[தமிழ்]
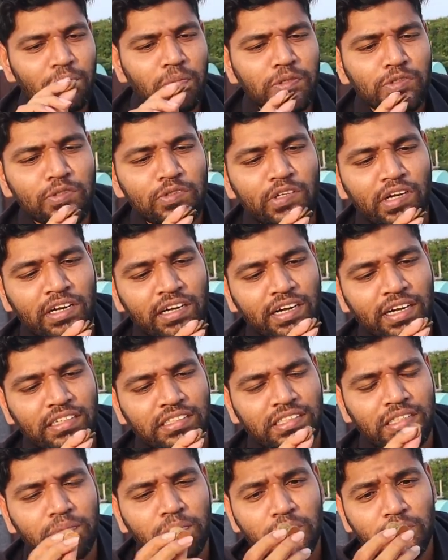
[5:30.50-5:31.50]
திப்பு சுல்தான்
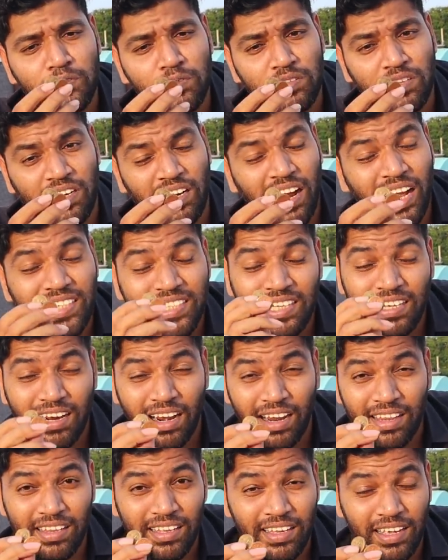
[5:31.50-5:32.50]
காயின்ஸ் திப்பு சுல்தான் ராஜா
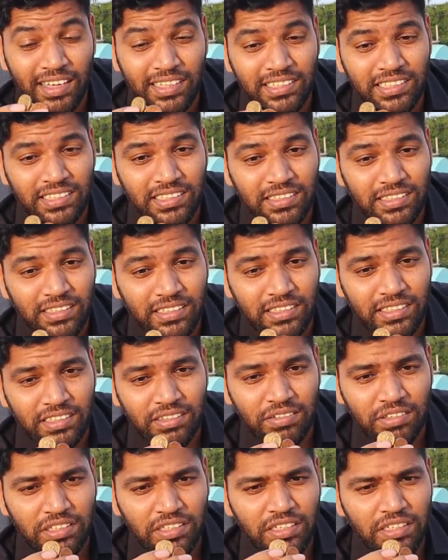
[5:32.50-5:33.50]
காலத்து காயின்ஸ் இது
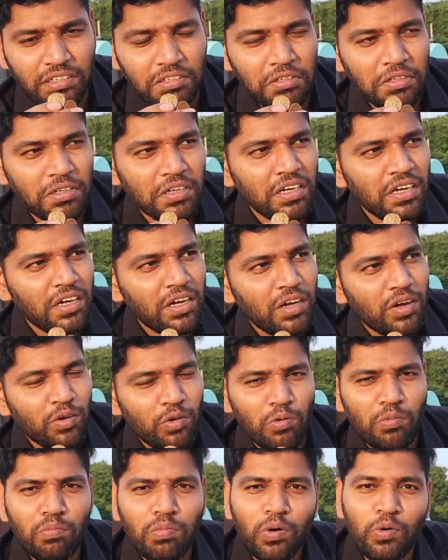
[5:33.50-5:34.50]
வந்து
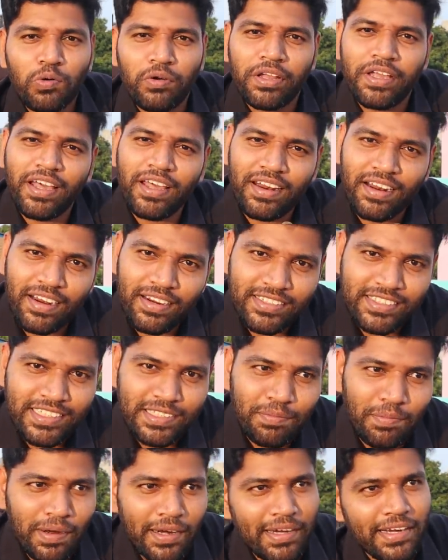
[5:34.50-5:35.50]
ரொம்ப குட்டிக்காரனை அடித்து
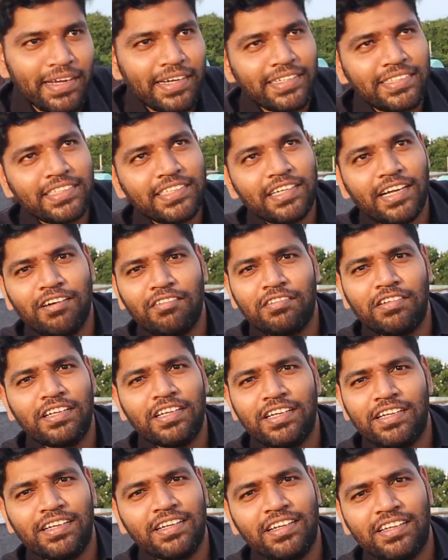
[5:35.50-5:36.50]
பல்ட்டி அடிச்சு நான்
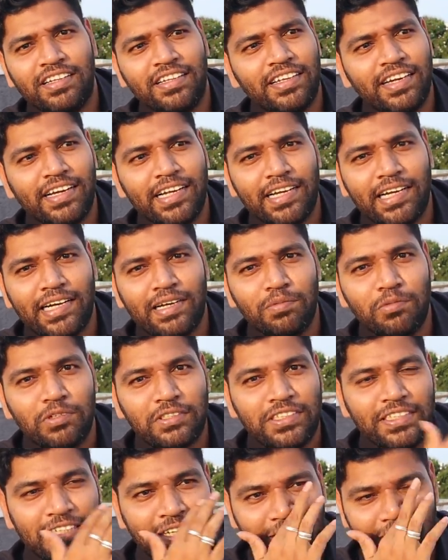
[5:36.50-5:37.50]
வந்து தேடி
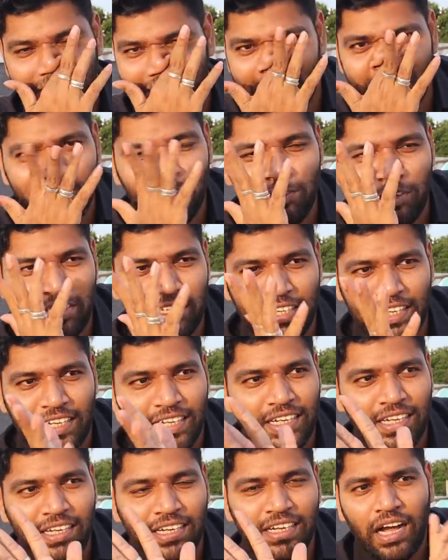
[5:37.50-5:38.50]
கண்டுபிடிச்சி என் ஃப்ரெண்டு
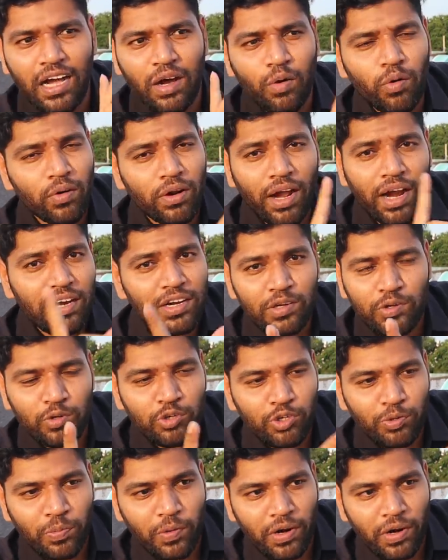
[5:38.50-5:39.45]
ஒருத்தன் ஒரு ஆள்கிட்ட கூட்டு